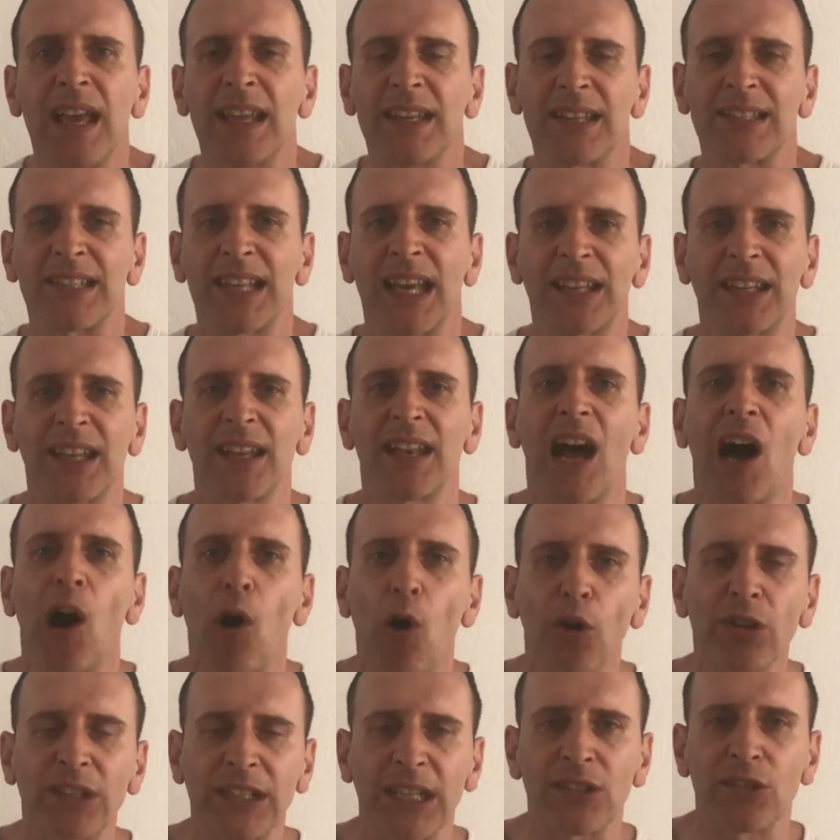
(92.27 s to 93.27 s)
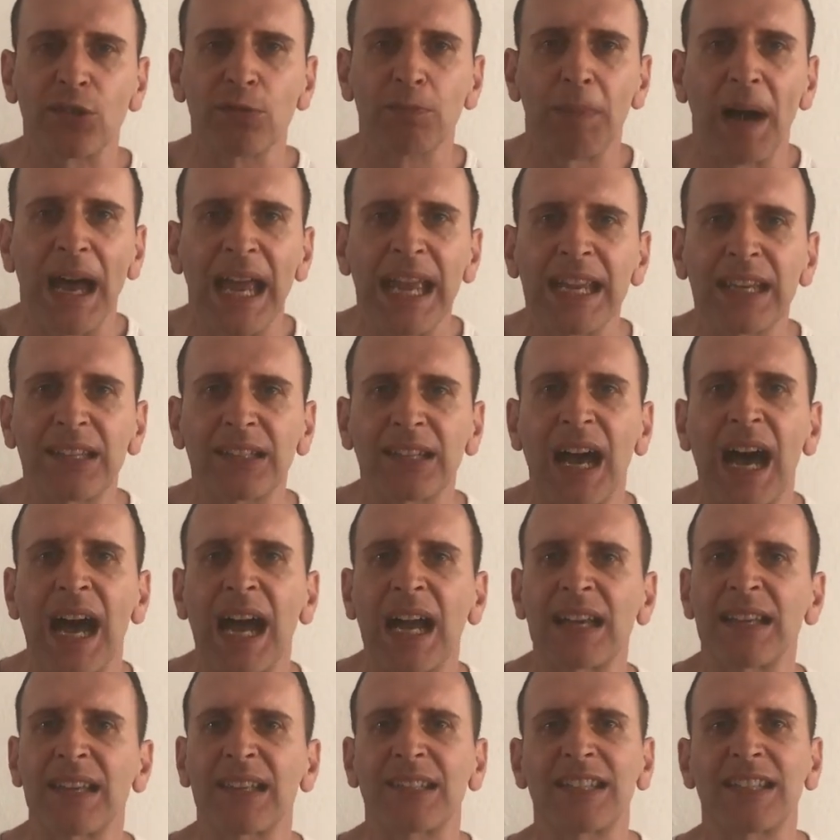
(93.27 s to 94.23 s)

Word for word: Das hat dann auch dazu beigetragen,